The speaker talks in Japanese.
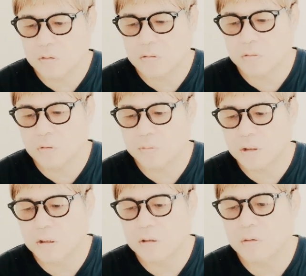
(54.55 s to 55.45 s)
栗旬の飲
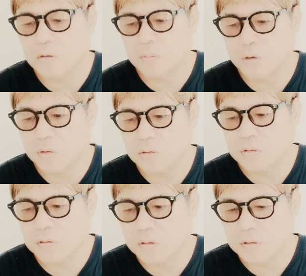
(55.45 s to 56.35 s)
み会などにもよ
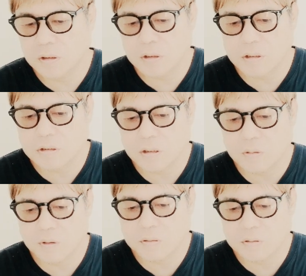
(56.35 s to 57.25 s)
く参加して
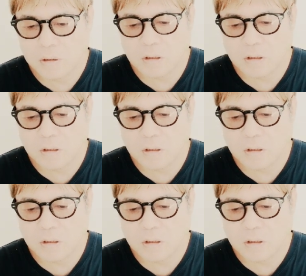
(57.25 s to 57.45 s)
います